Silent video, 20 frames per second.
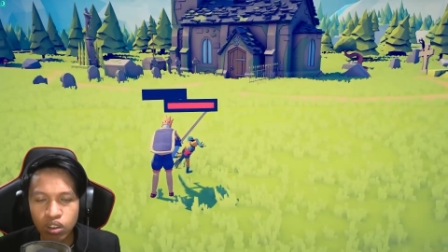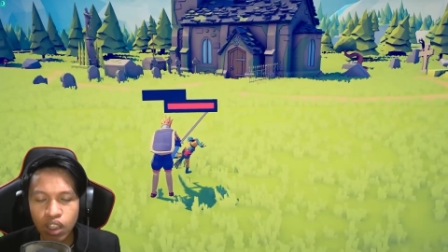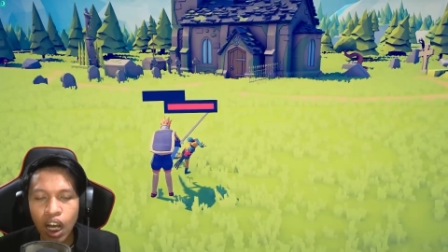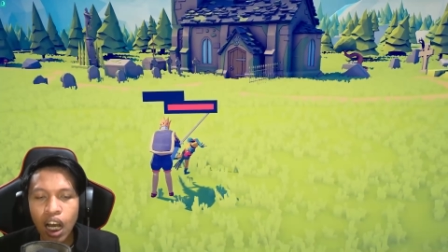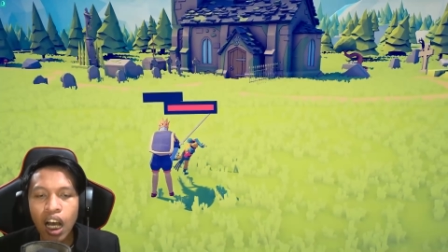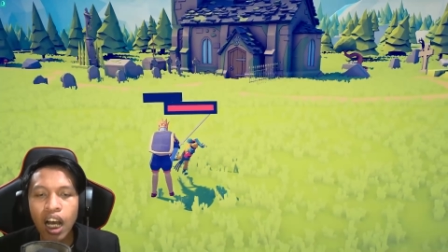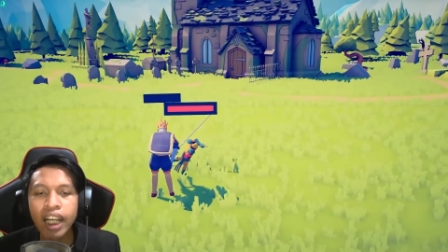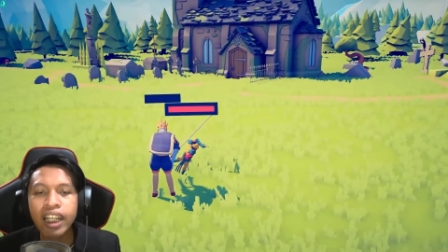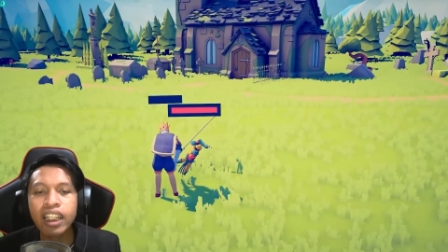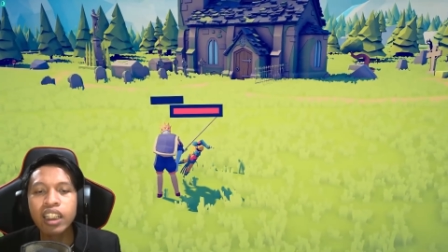
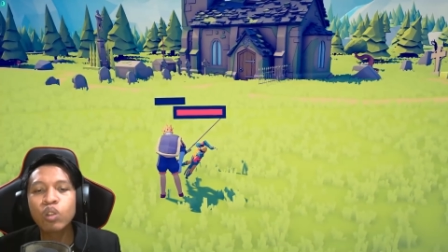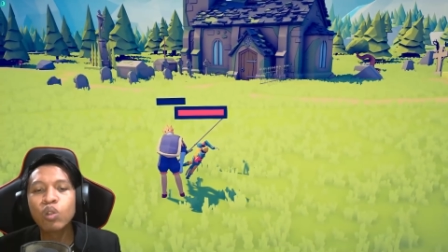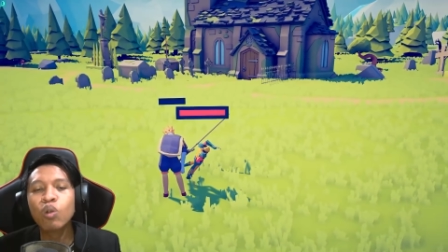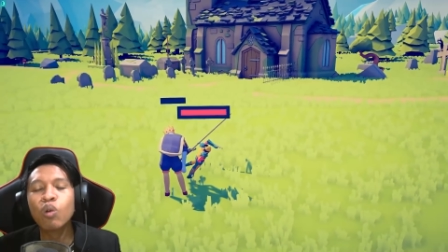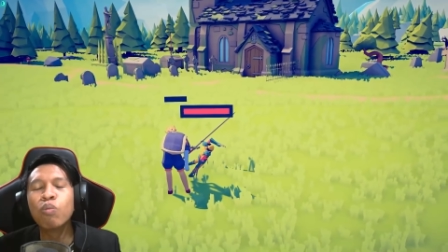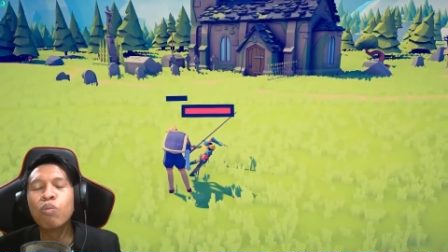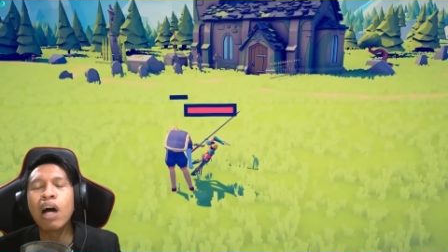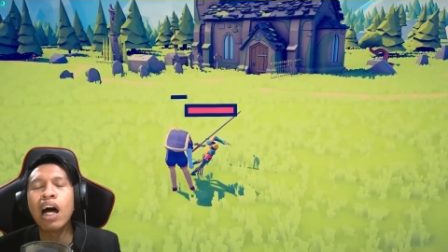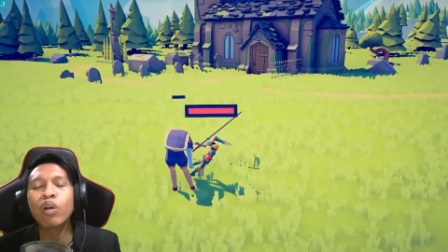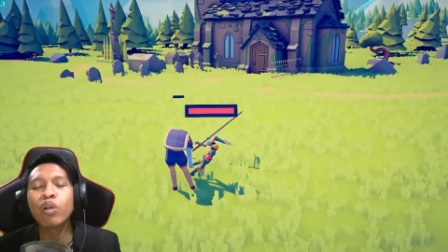Nah
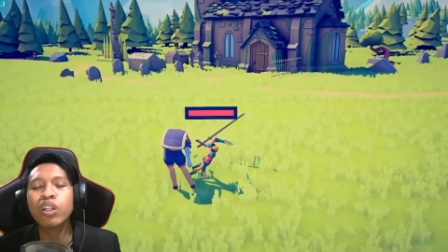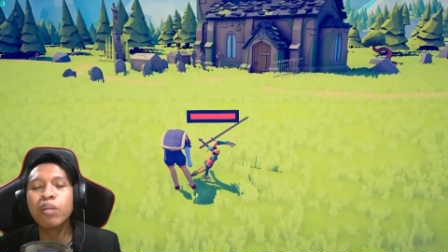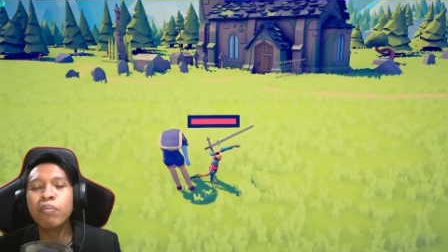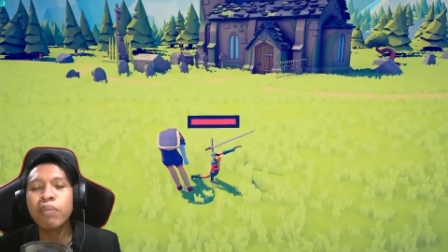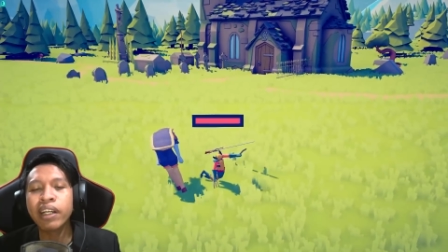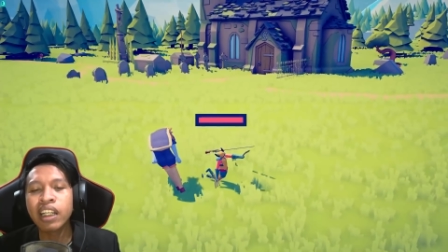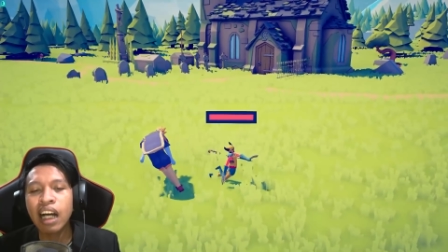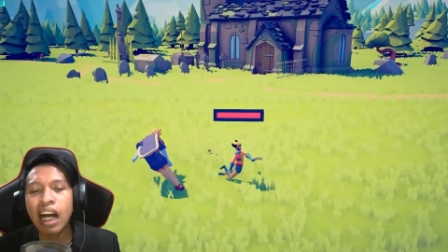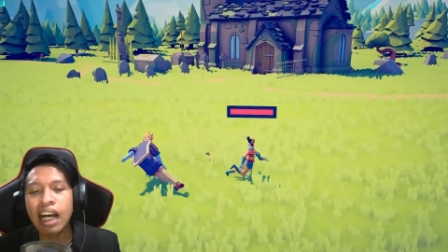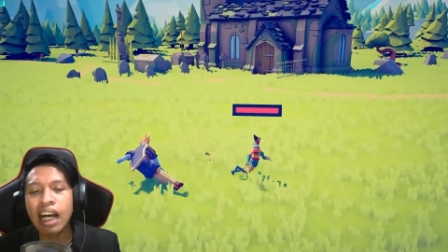itu baru
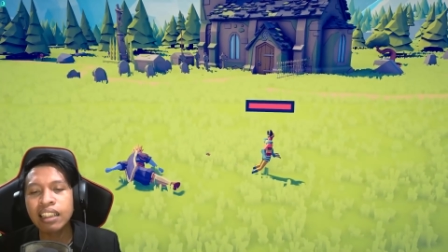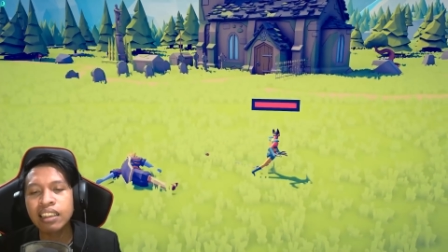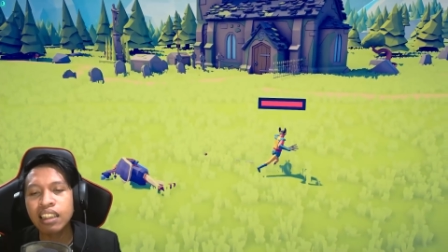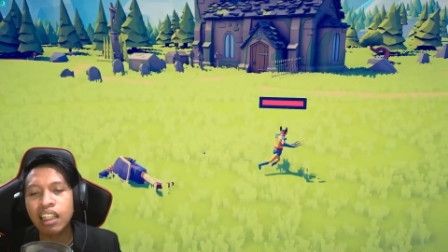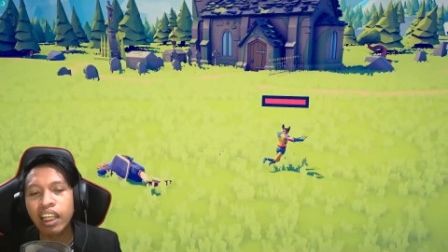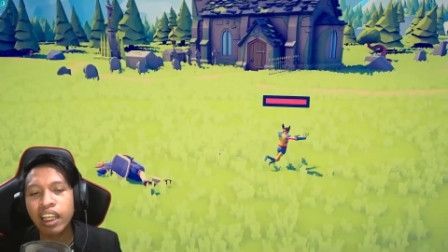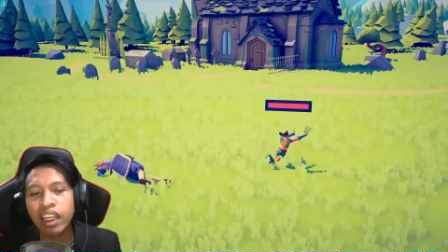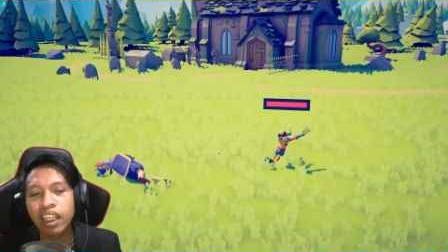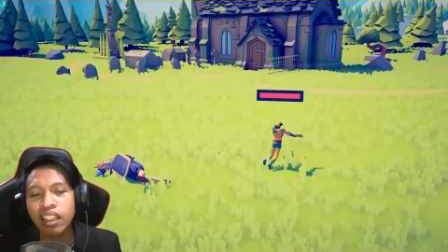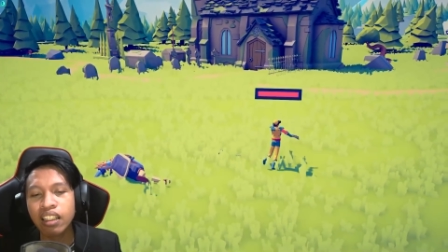demek yang
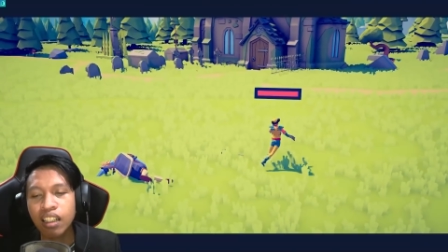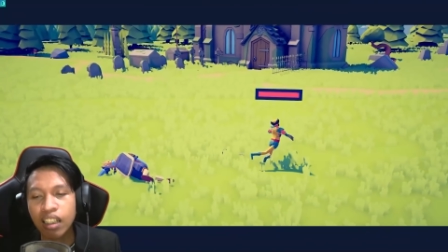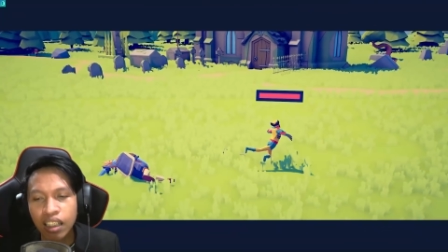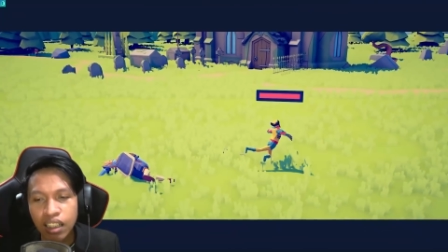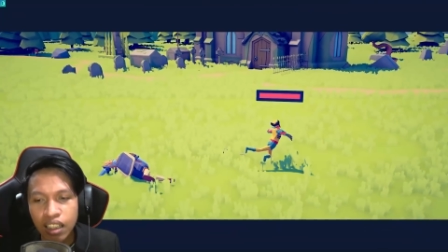asli.